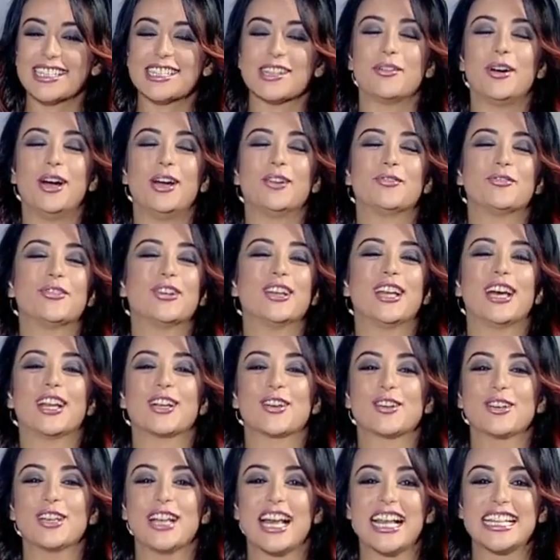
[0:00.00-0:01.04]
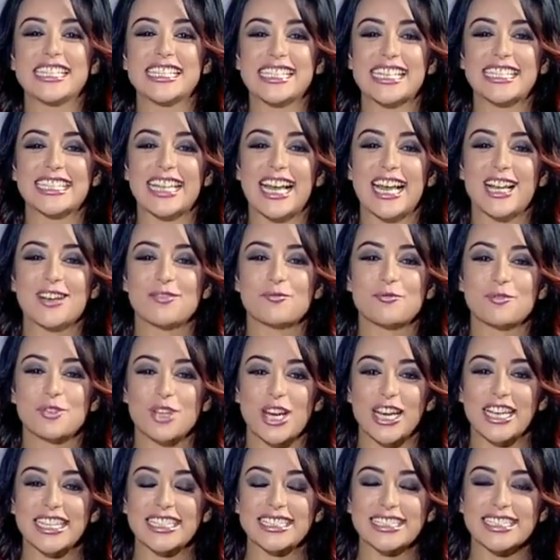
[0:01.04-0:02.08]
صباح الفل على كل الساده
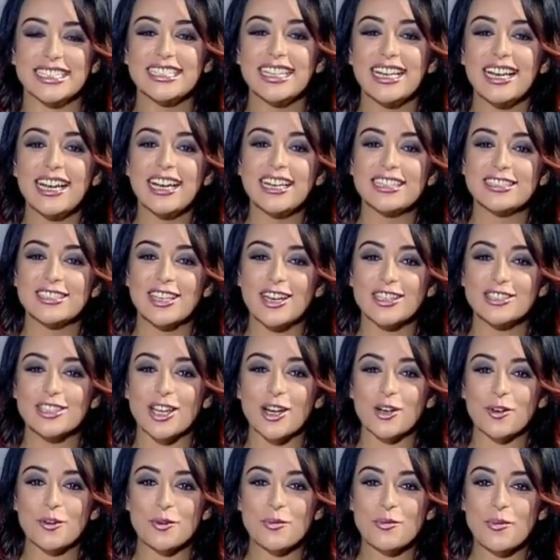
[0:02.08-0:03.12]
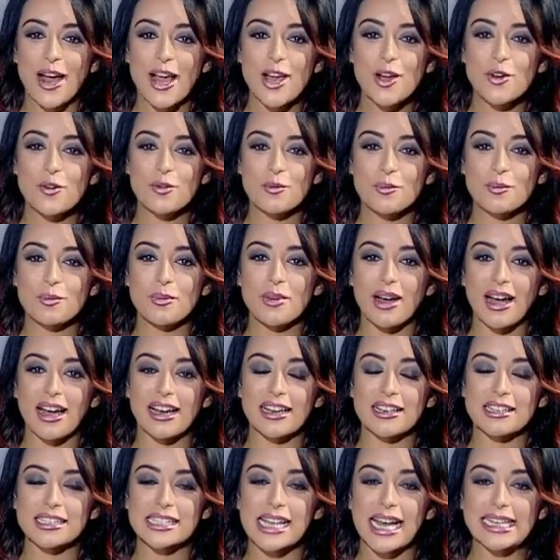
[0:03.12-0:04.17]
المشاهدين النهارده هنكون معاكم
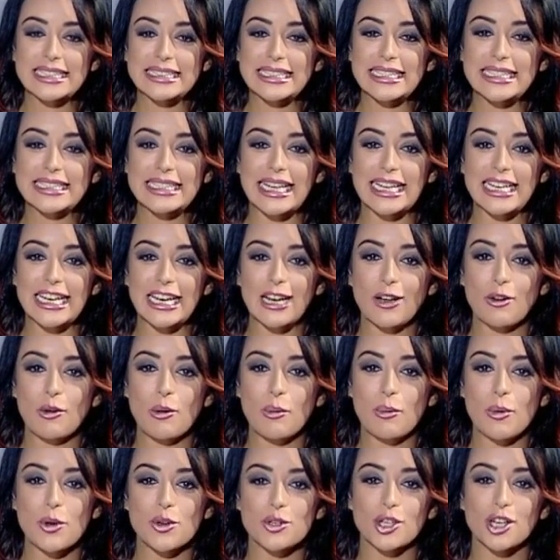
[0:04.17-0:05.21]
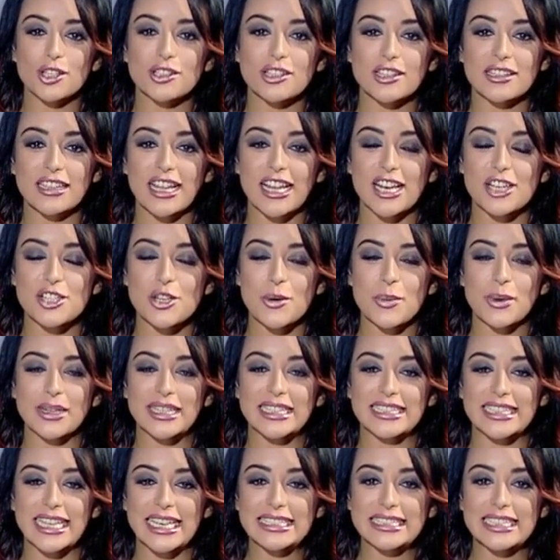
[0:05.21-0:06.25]
مع ساعتين على الهواء مباشره على
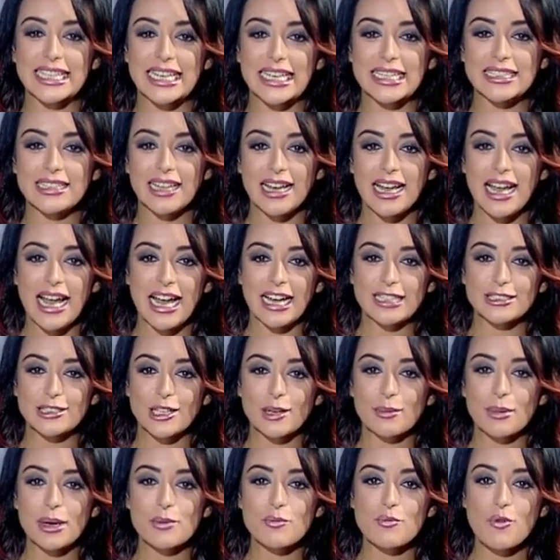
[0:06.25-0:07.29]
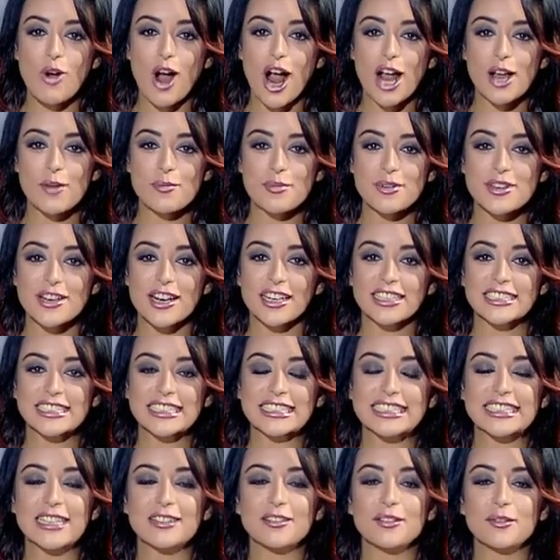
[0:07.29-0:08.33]
شبكه ان تي ان عندنا مجموعه كبيره
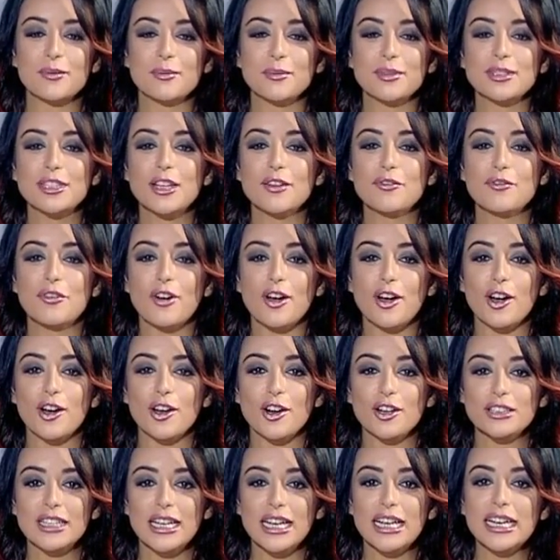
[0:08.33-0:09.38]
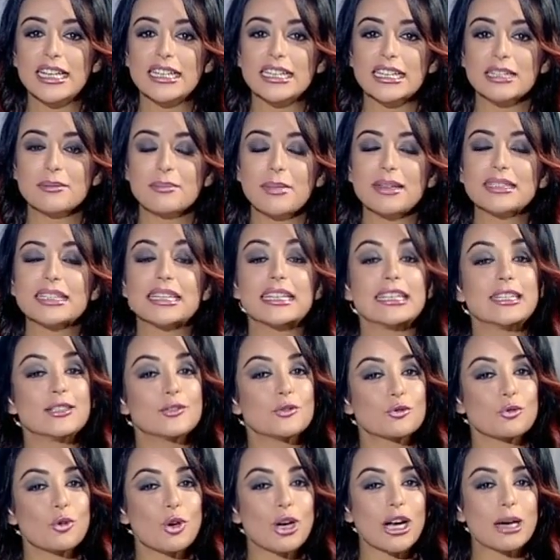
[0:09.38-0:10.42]
جدا من الفقرات الفقرات نتمنى ان
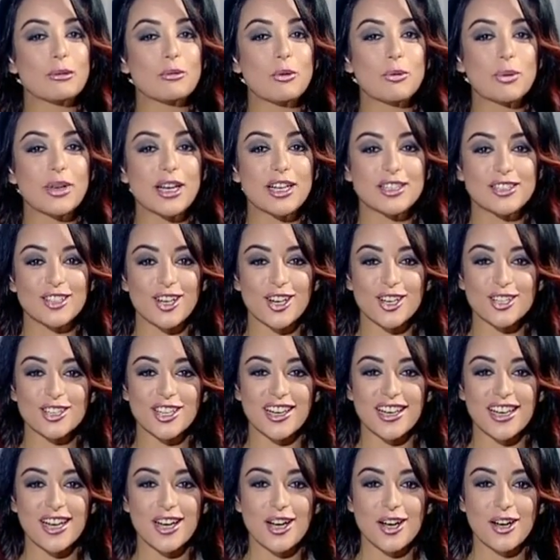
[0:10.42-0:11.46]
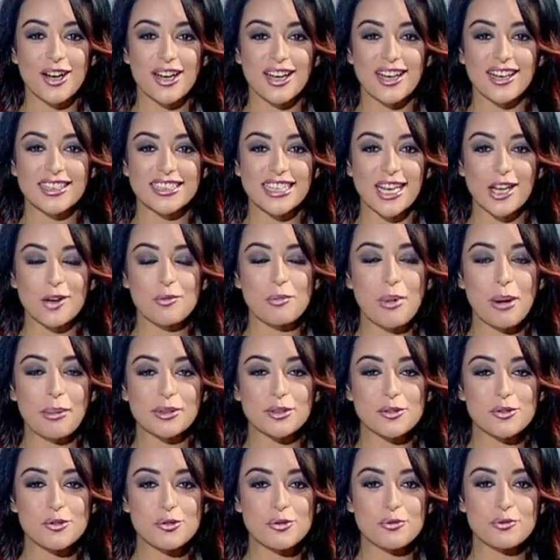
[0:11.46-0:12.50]
انتم تعجبوا بيها النهارده آه، تعالوا مع
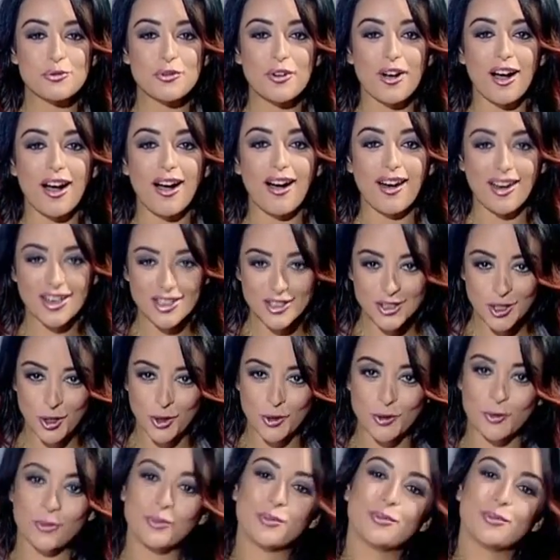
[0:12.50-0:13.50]
بعض نشوف عرض اليوم